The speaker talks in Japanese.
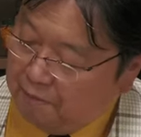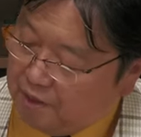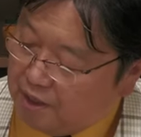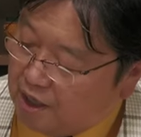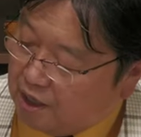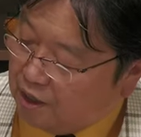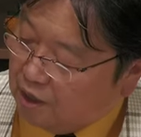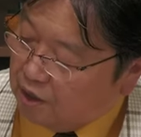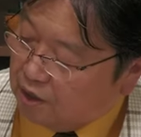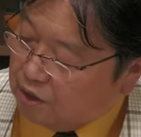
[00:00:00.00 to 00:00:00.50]

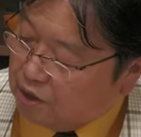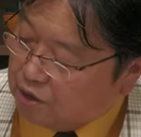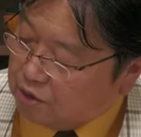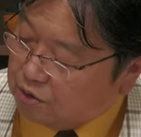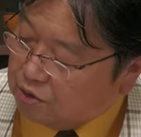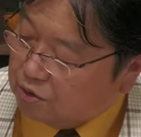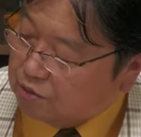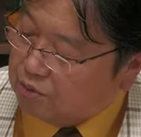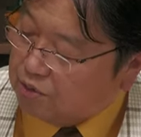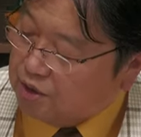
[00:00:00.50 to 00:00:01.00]
で
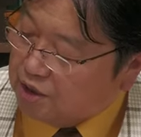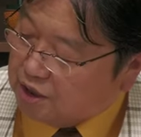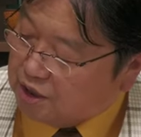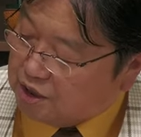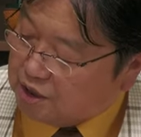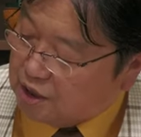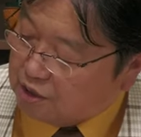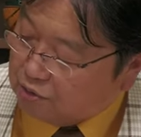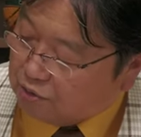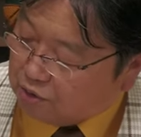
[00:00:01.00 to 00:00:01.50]
そういうふうにし
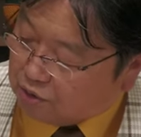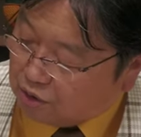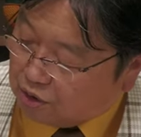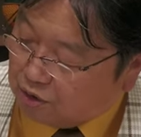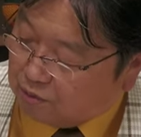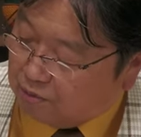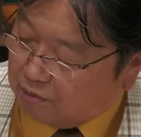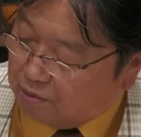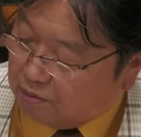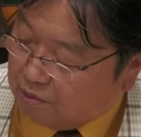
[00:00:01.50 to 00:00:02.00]
てる
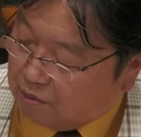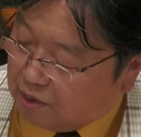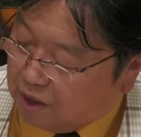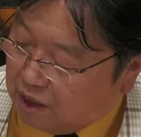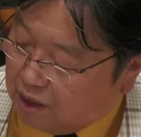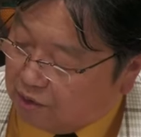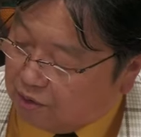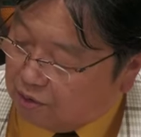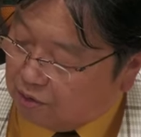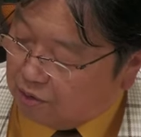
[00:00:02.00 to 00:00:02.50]
と
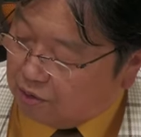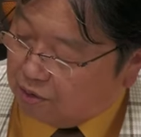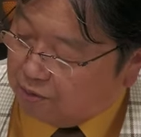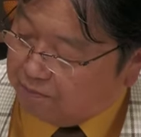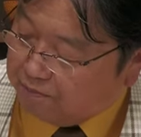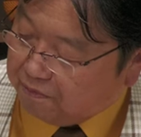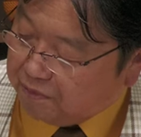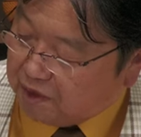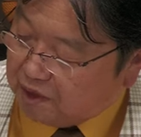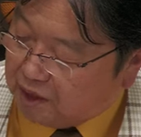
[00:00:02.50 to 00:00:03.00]
あの
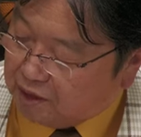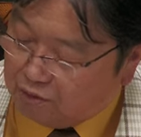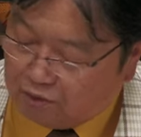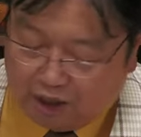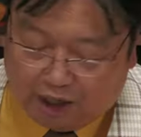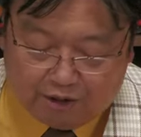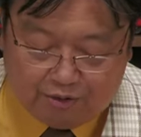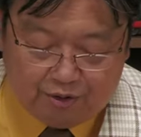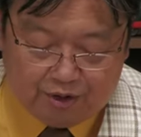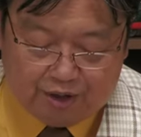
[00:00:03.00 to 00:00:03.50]
レッド
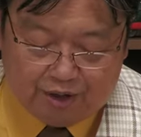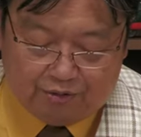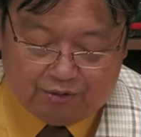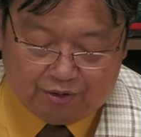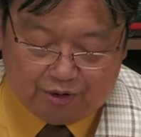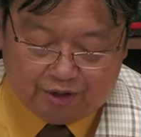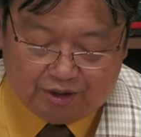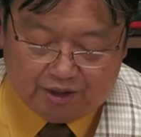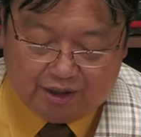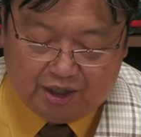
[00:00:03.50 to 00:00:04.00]
が歩いてる
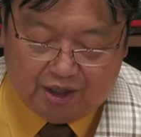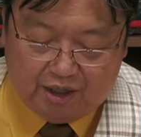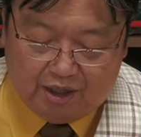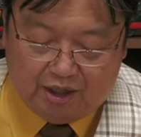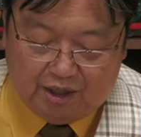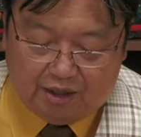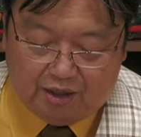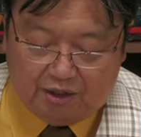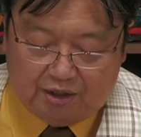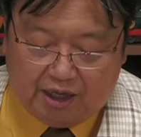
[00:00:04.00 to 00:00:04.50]
とですね
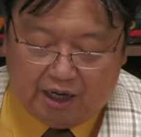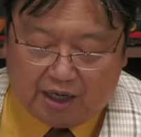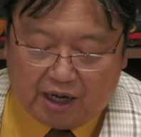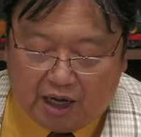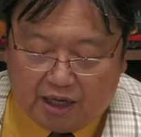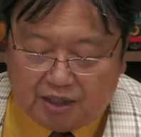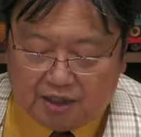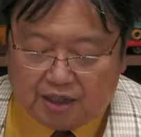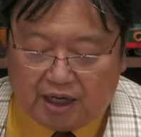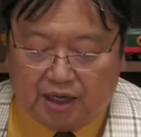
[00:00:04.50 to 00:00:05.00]
で
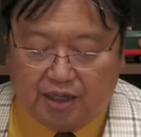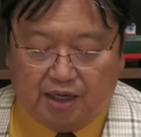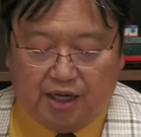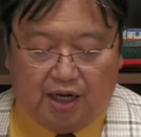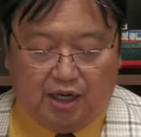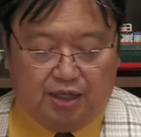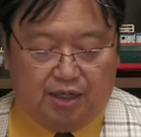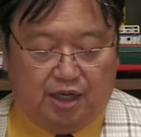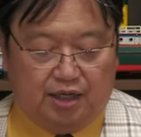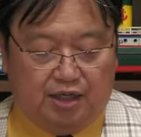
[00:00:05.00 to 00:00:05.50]
かいサイレン
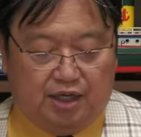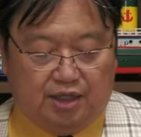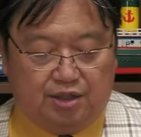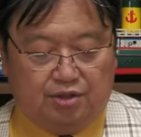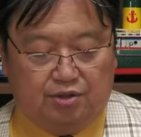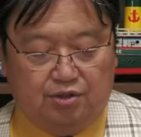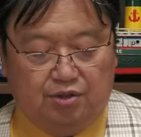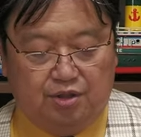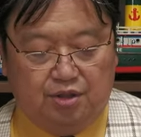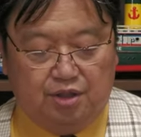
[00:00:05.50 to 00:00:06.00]
が鳴り出
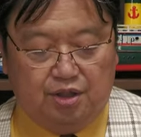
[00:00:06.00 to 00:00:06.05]
す